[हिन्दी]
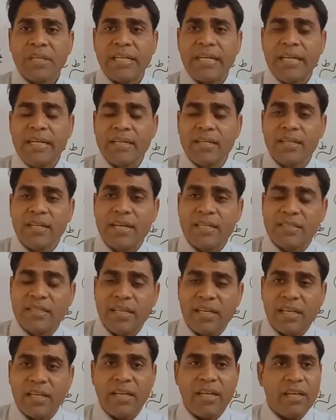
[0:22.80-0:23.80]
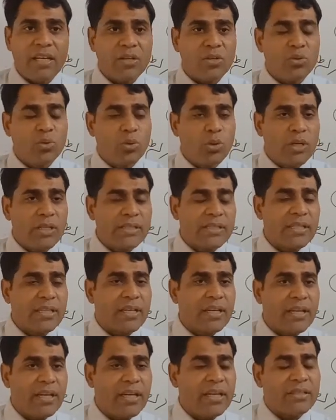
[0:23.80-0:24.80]
इंटरनेट से करें गूगल से
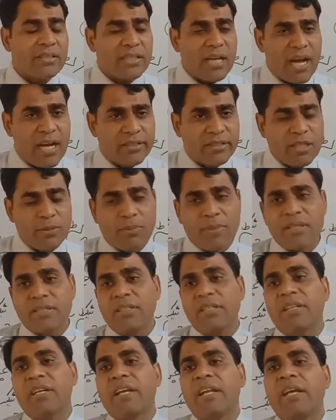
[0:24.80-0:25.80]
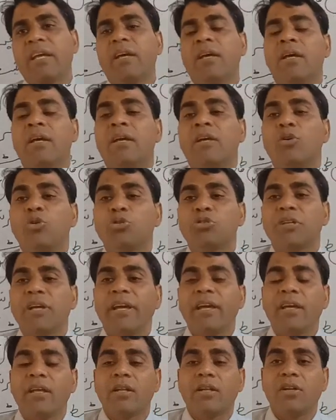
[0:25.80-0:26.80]
करें जहां से मर्जी करें उसे
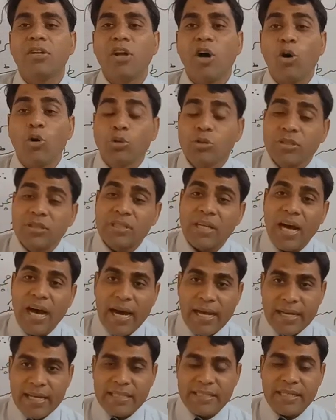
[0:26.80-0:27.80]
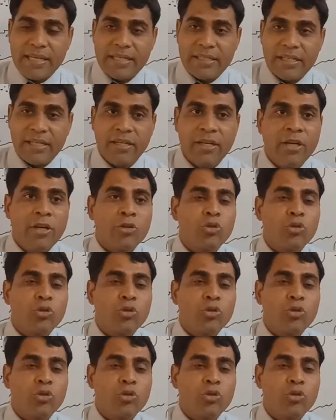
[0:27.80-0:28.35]
नाउंस आना चाहिए